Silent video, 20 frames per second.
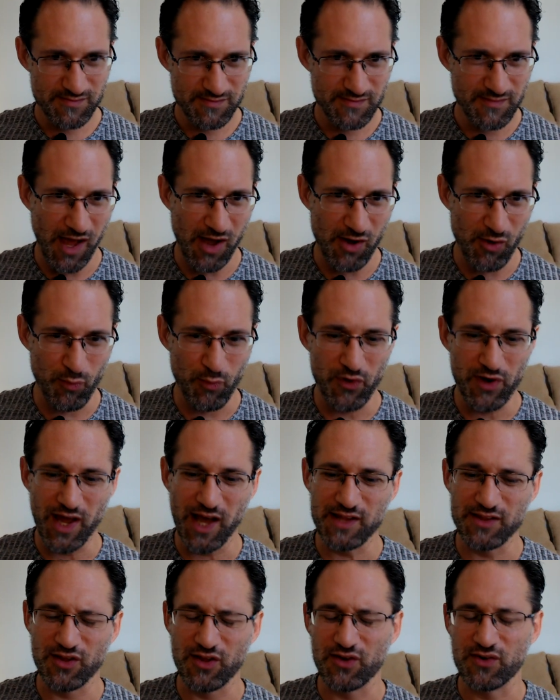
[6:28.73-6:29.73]

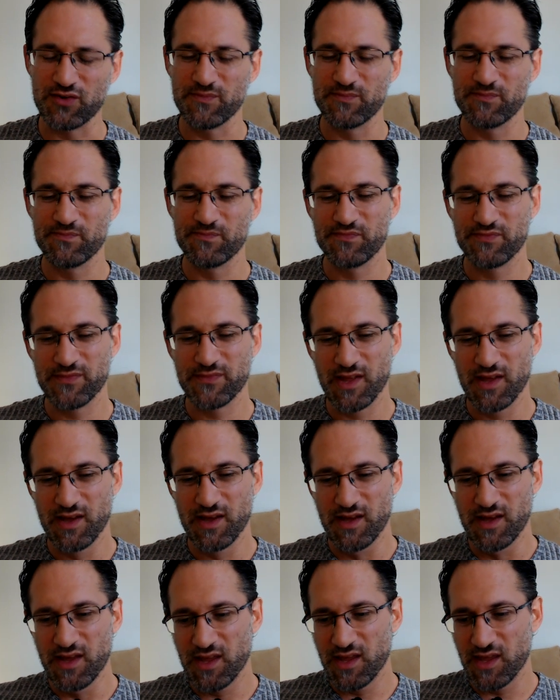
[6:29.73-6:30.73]
acumulando,
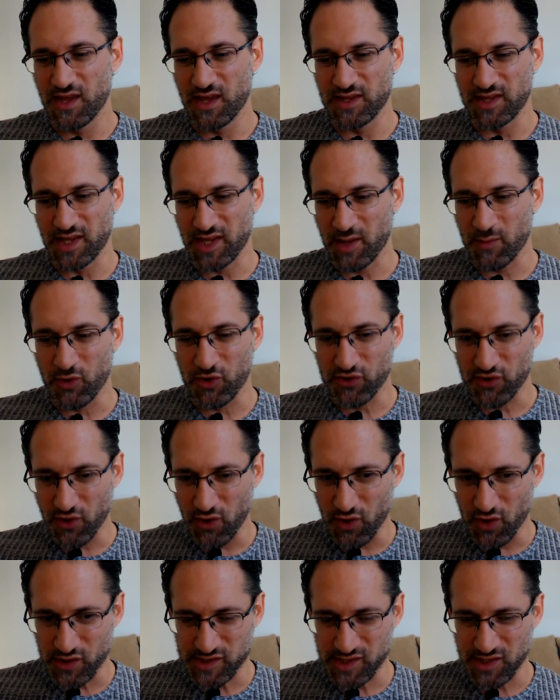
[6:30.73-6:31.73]
que tenemos
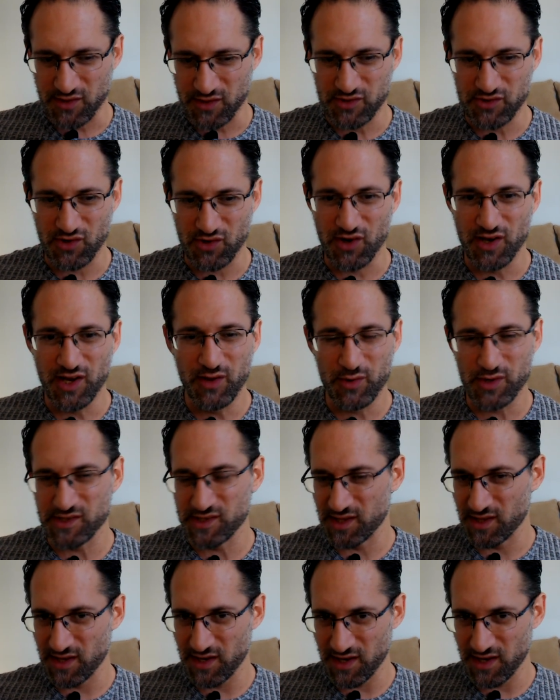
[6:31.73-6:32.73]
todos en nuestros libros
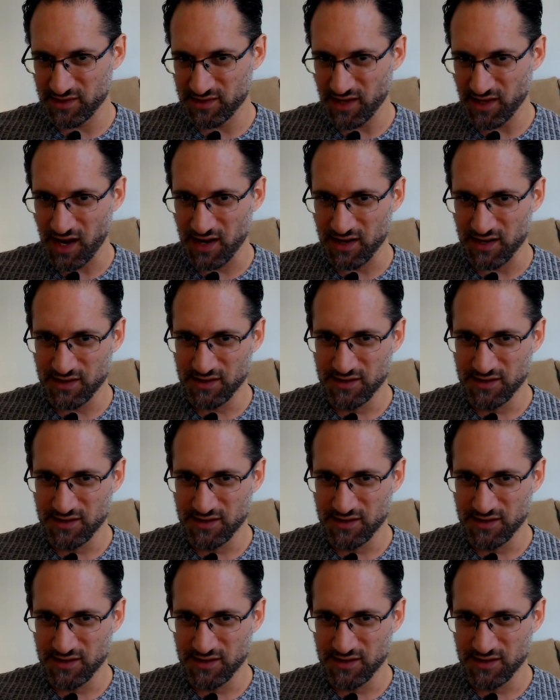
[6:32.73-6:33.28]
en el astral